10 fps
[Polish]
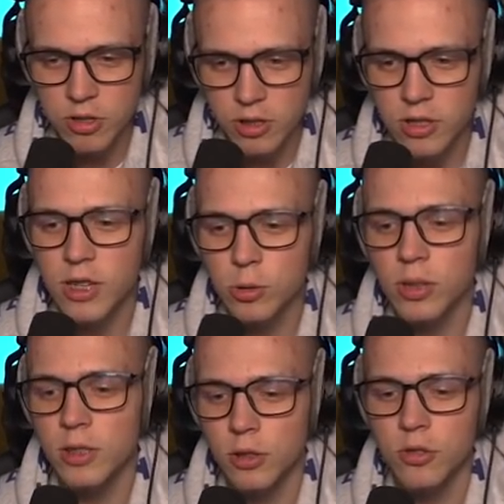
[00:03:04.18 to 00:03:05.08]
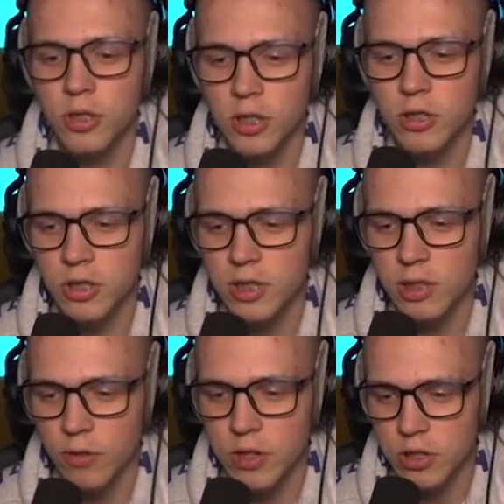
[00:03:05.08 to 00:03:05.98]
że jest tutaj coś, czego jeszcze nie
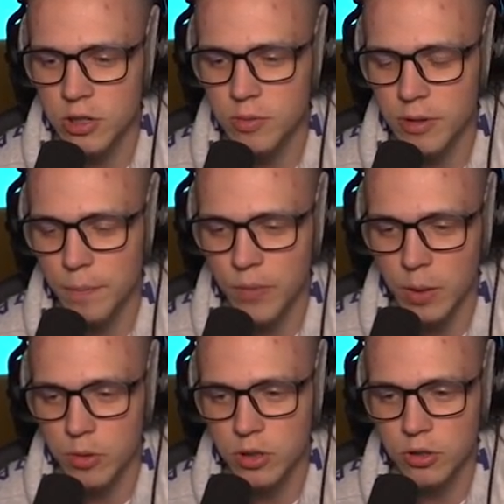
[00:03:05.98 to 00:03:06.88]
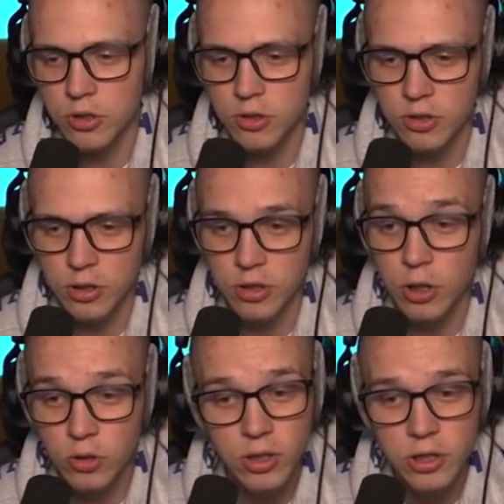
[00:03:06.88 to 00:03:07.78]
zauważyliśmy, albo coś, czego
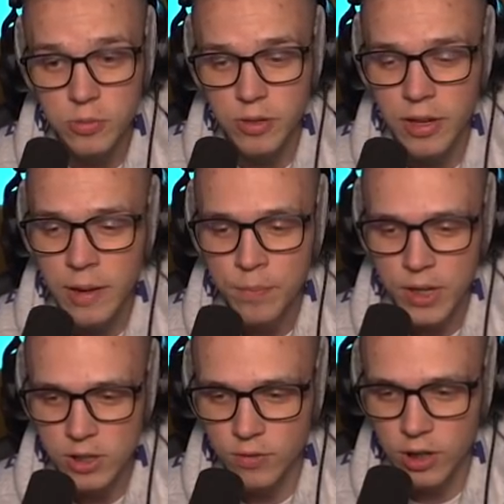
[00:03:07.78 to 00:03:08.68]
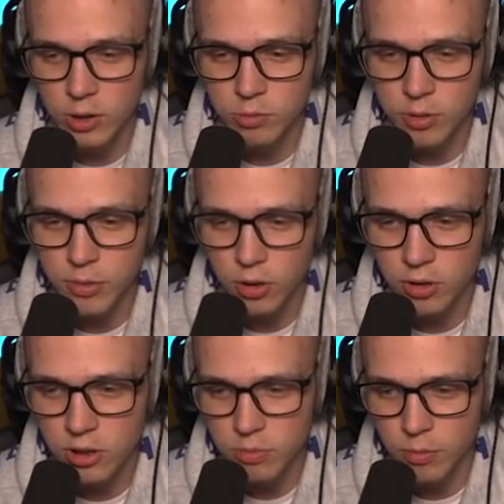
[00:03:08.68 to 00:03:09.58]
nie odkryliśmy, a co warto byłoby
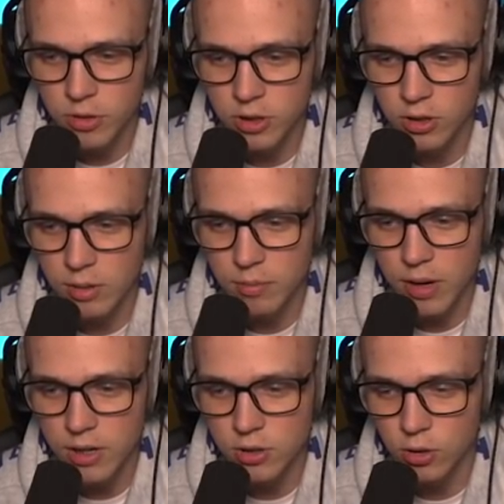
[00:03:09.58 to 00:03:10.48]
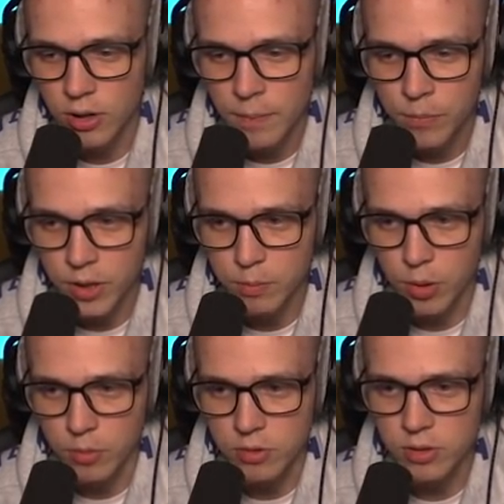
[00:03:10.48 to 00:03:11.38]
odkryć, bo może to nam bardzo e,
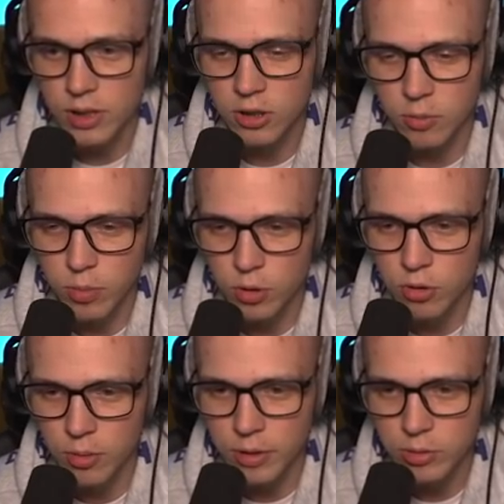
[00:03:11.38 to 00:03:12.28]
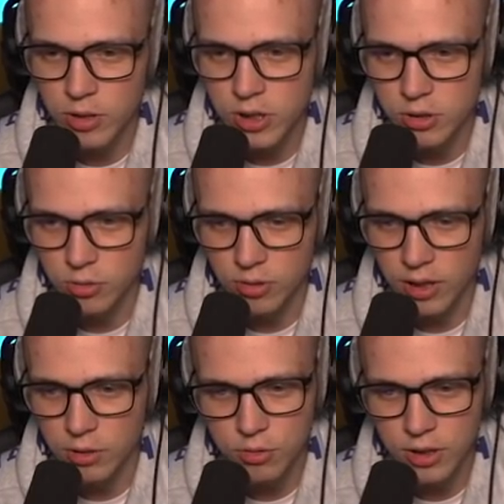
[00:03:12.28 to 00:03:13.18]
pomóc. Tutaj tylko blokują niektóre rzeczy, on tutaj
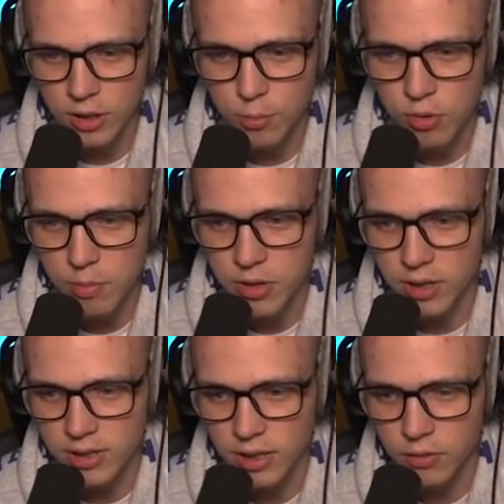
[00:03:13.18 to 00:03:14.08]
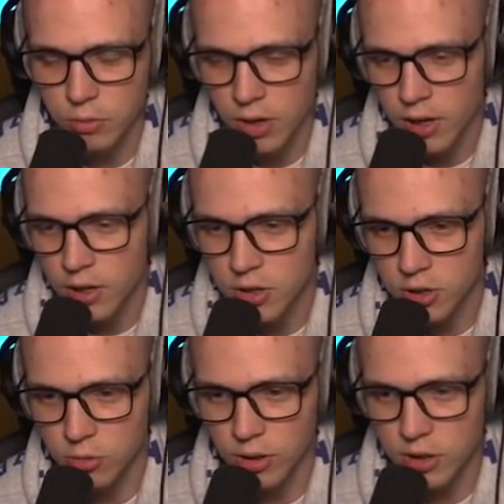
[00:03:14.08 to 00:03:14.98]
jakoś takie pułapki nastawił,
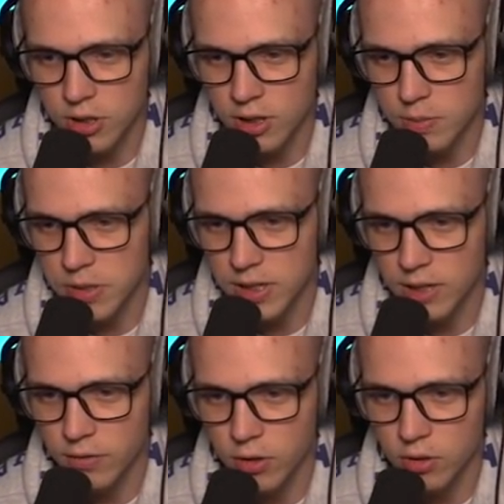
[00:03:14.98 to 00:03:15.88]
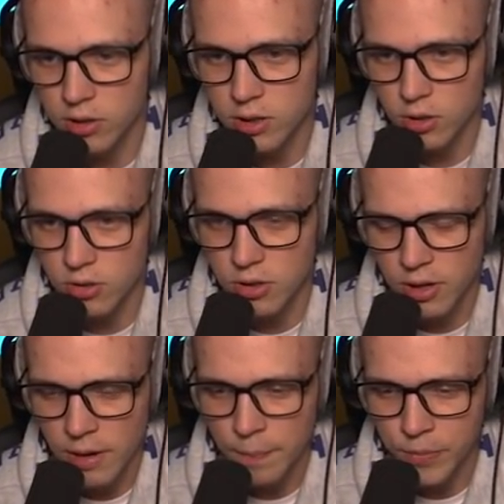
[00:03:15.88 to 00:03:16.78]
że tutaj się niespecjalnie wygodnie schodzi.
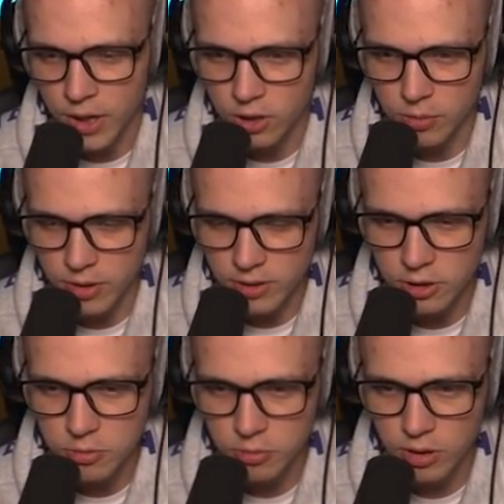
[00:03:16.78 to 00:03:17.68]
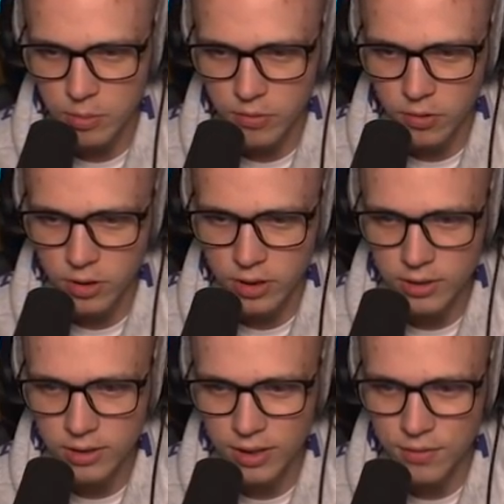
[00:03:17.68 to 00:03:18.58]
Ale dobra, zejdźmy tutaj powoli, ja
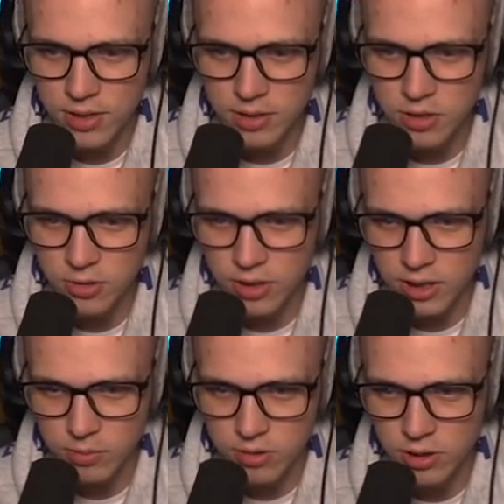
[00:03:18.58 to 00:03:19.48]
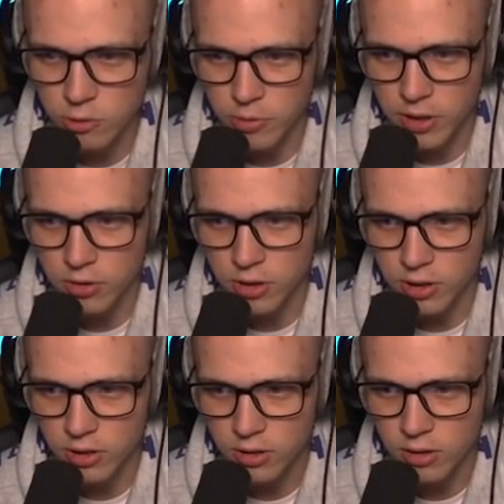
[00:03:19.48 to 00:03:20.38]
nie widzę, gdzie on jest, bo znikł mi jego
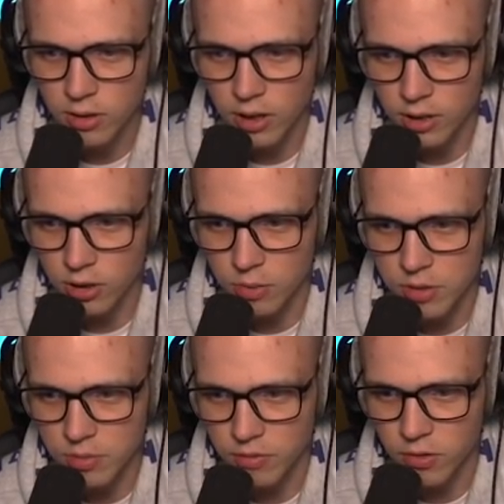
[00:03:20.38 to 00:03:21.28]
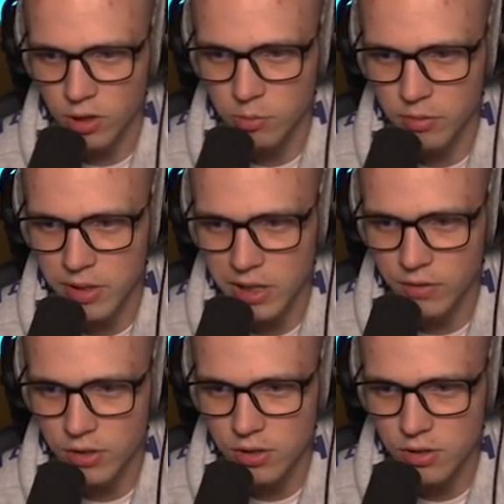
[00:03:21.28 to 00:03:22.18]
nick, a niedobrze, bo wolałbym jednak
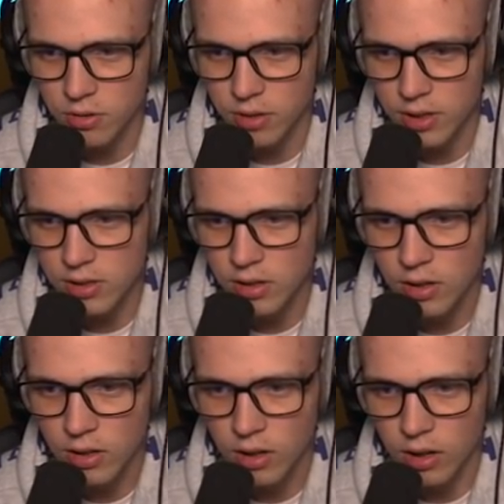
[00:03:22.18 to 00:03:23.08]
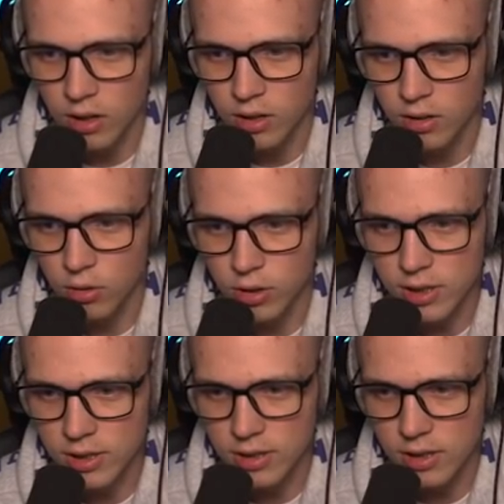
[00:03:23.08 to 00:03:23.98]
wiedzieć, gdzie on jest. A, o
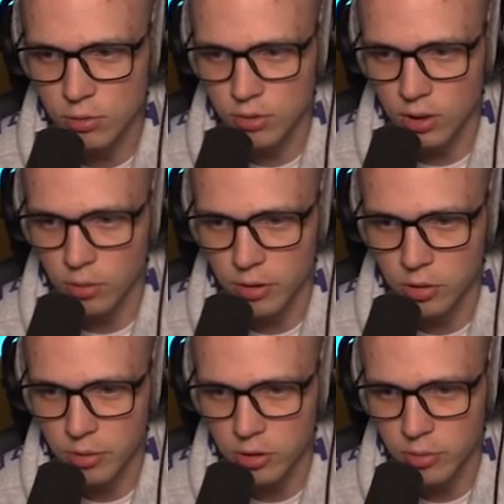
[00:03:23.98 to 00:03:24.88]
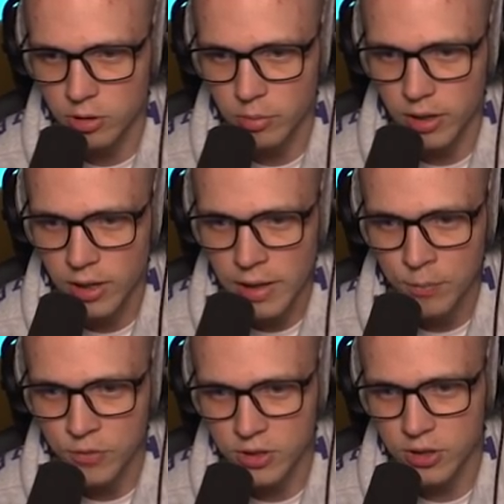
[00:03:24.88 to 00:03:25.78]
jest, jest, jest tutaj, dobra, dobra, dobra, dobra.
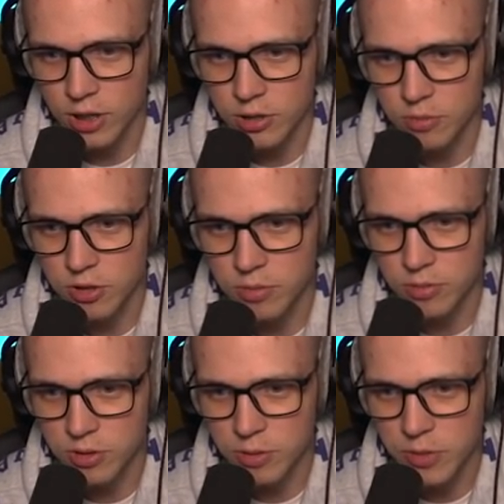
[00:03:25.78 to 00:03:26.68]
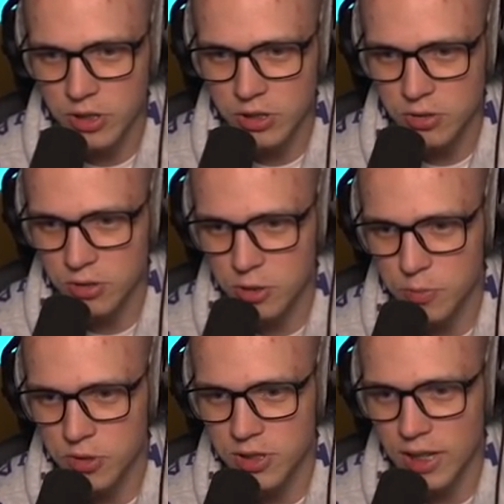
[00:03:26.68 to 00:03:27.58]
Więc czekajcie, musimy, musimy poczekać, aż on gdzieś
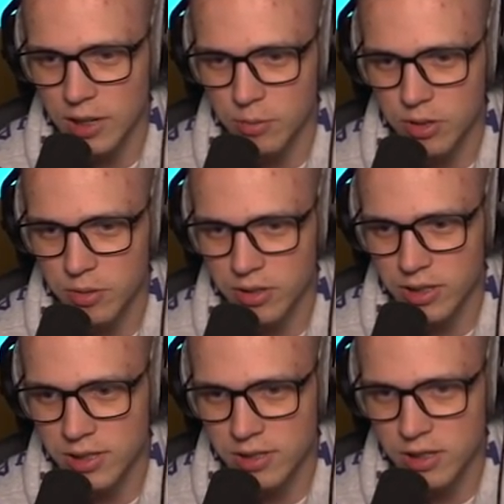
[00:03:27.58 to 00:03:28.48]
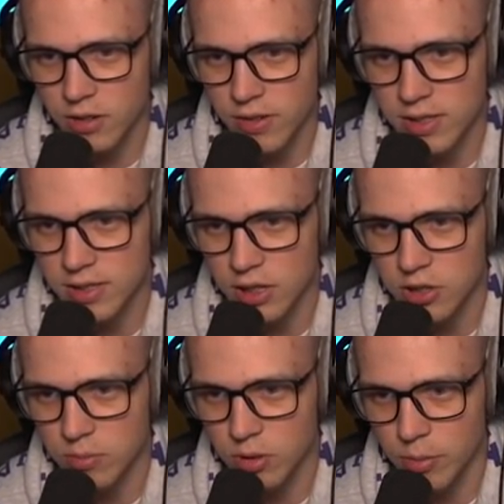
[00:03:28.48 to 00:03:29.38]
pójdzie dalej, bo nie mogę teraz ryzykować z
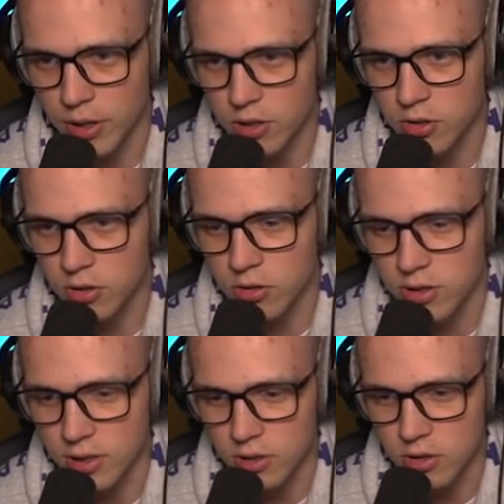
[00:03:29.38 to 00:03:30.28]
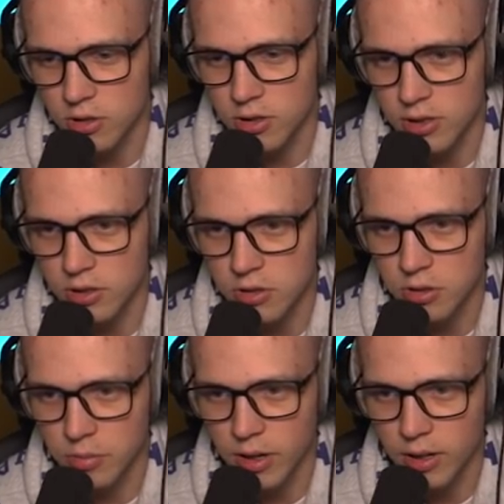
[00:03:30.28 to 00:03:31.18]
zejściem. Dobra, idź, idzie se gdzieś, idzie se gdzieś,
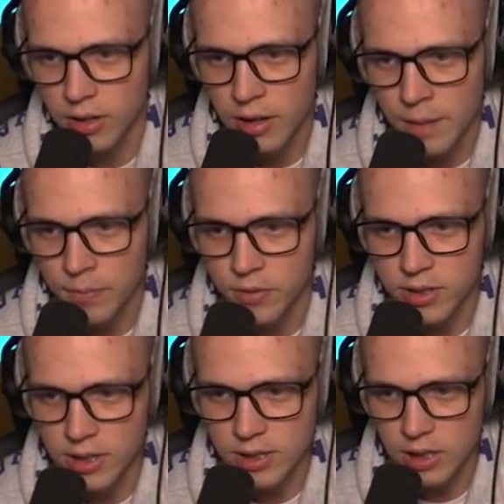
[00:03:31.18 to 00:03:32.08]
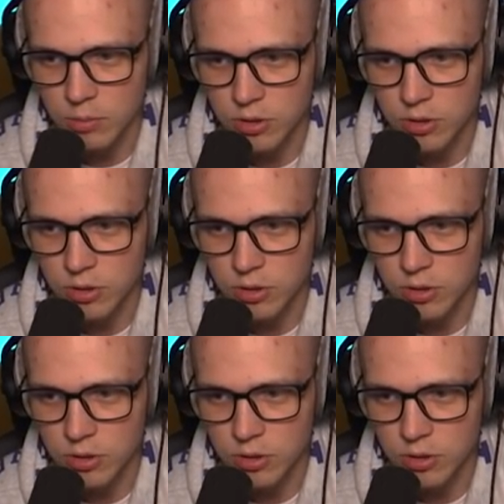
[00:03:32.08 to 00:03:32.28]
dobra. Więc teraz tak,